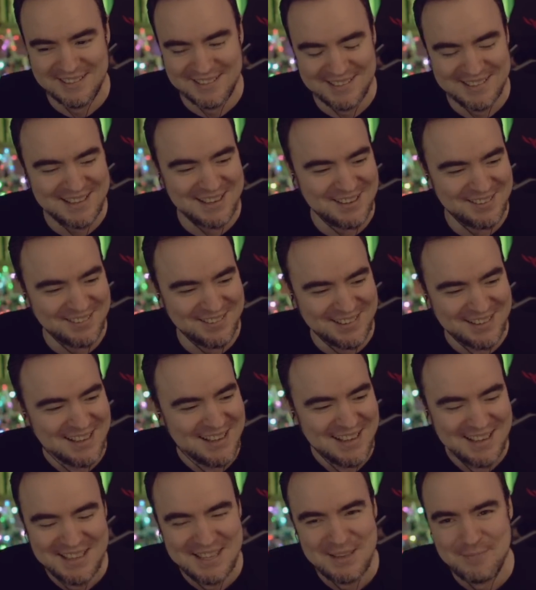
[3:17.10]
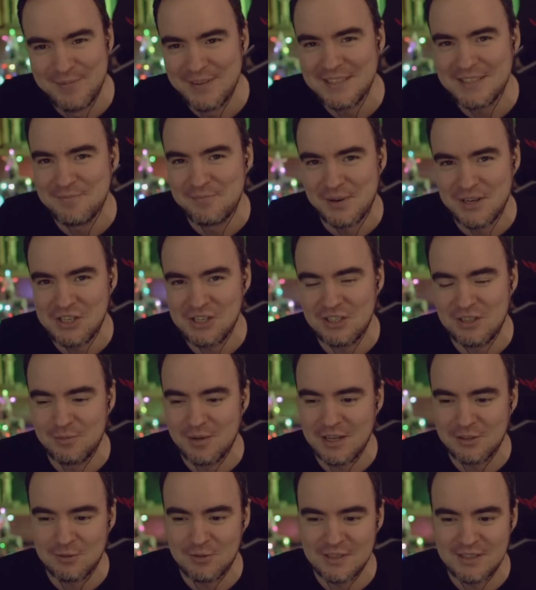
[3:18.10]
как бы, не по тем причинам,
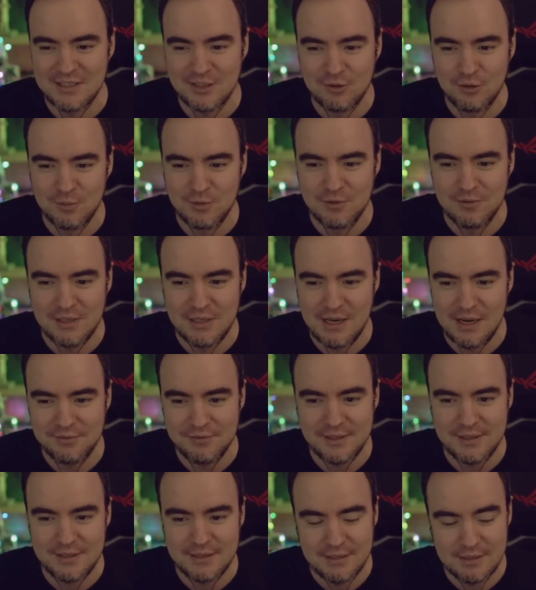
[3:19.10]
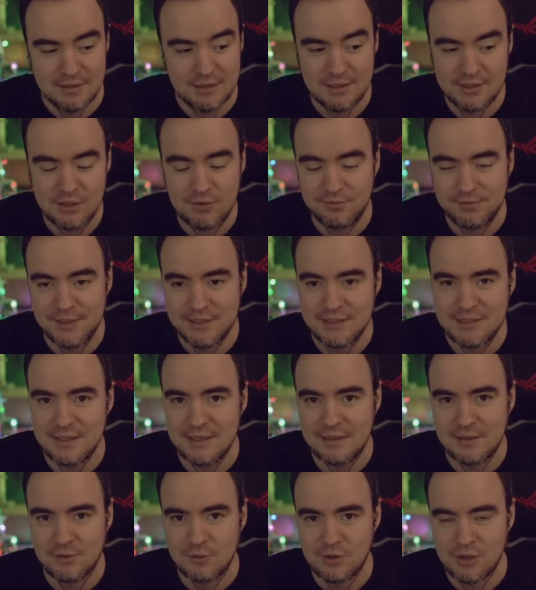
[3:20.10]
которые задумывали авторы, и Last of Us,
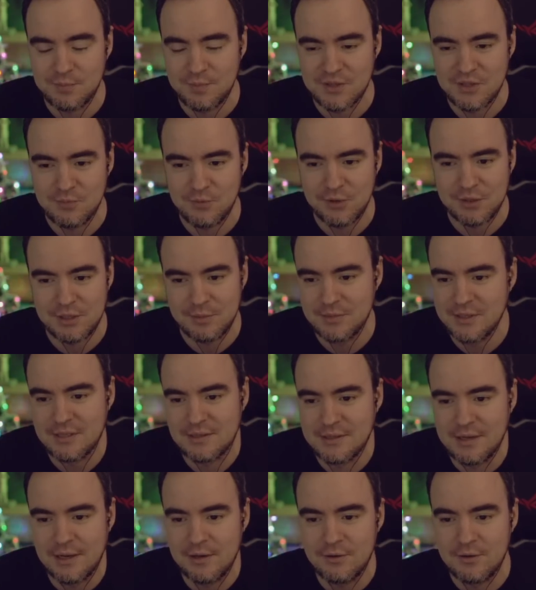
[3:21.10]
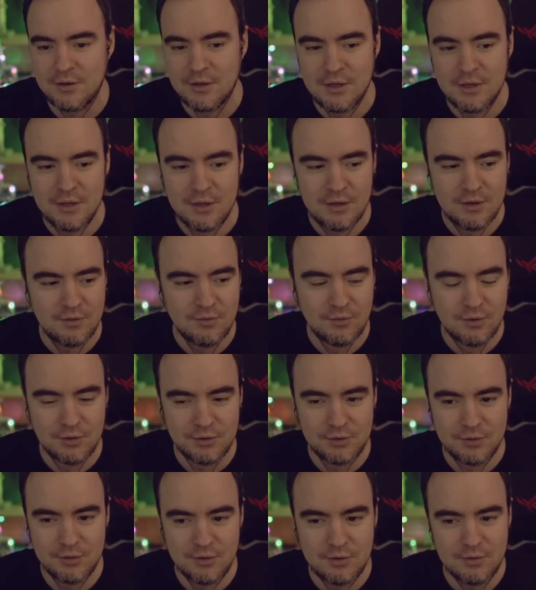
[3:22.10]
наверное, тоже посмотрим, не знаю.
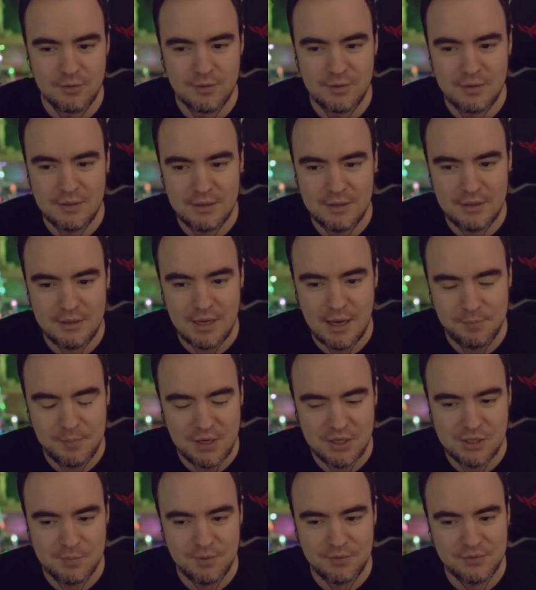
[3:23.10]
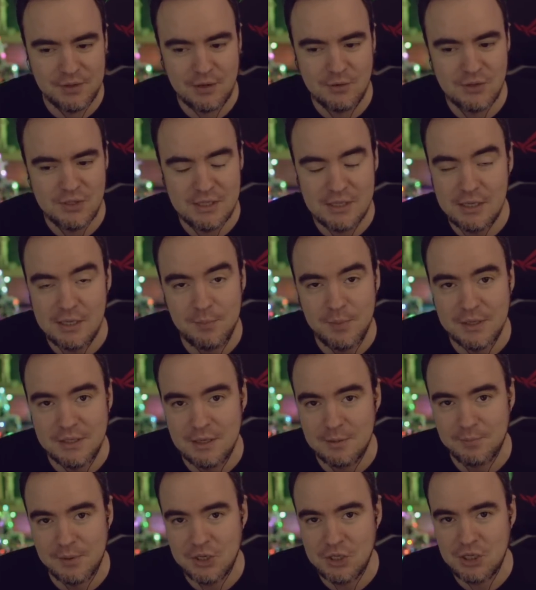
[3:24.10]
Вот, но и, и опять же повторюсь, не по
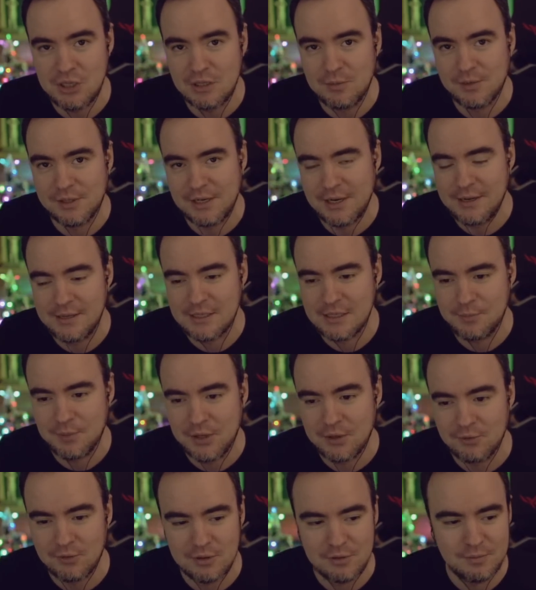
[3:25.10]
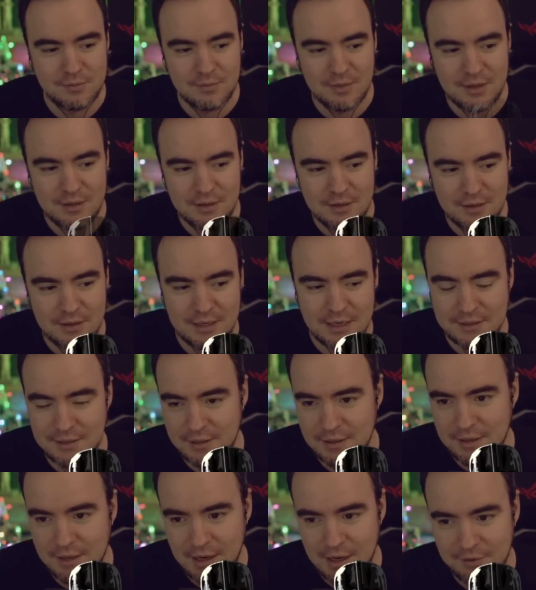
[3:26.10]
тем причинам он нравится, по которым э,
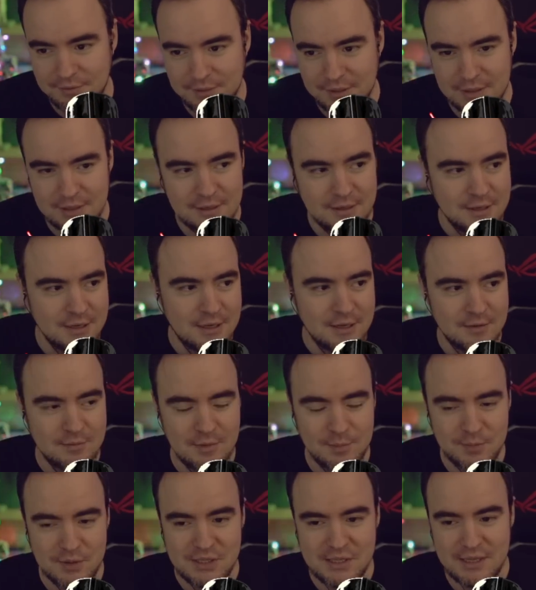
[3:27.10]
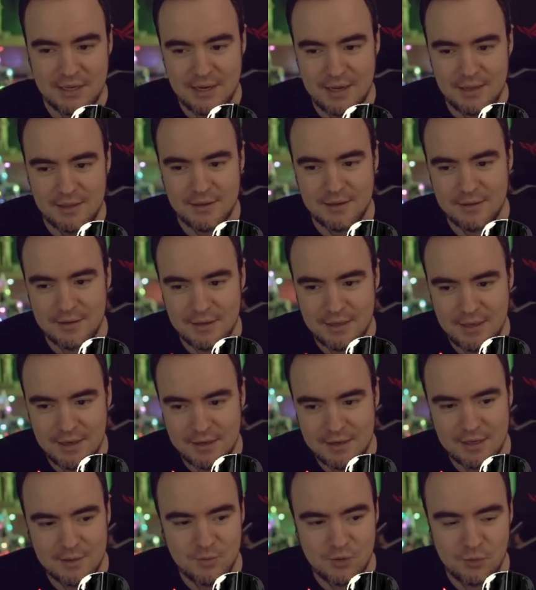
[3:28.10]
хотели авторы. Мы просто реально
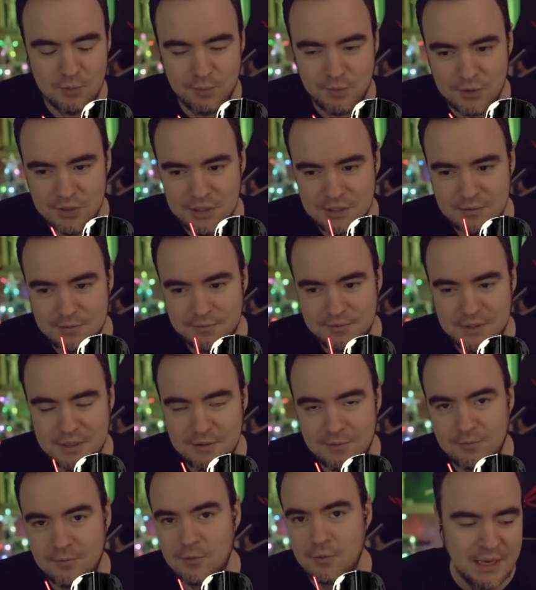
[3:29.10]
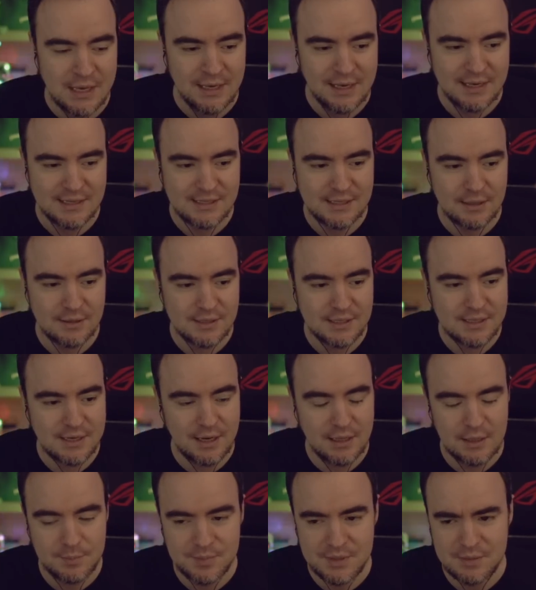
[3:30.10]
кекаем с убожеством всего. Осталось
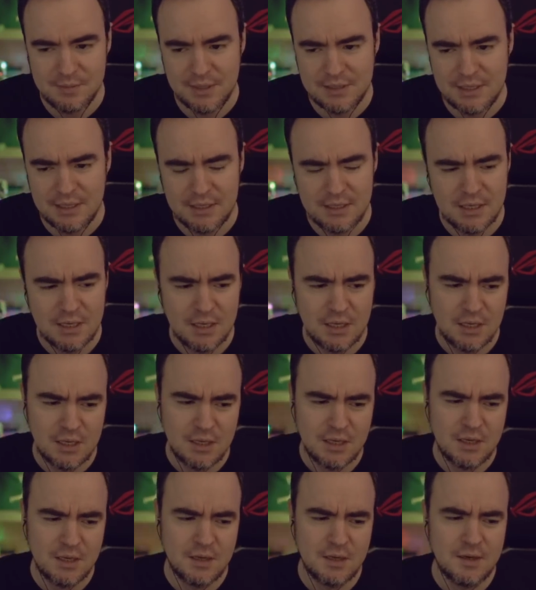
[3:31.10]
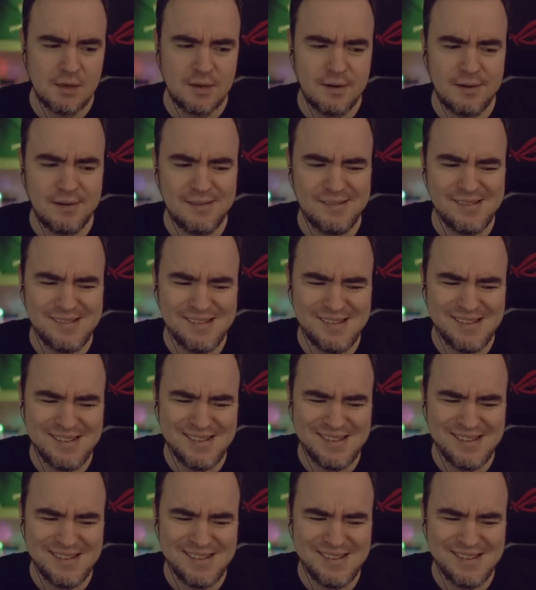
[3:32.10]
Хала посмотреть. Ах.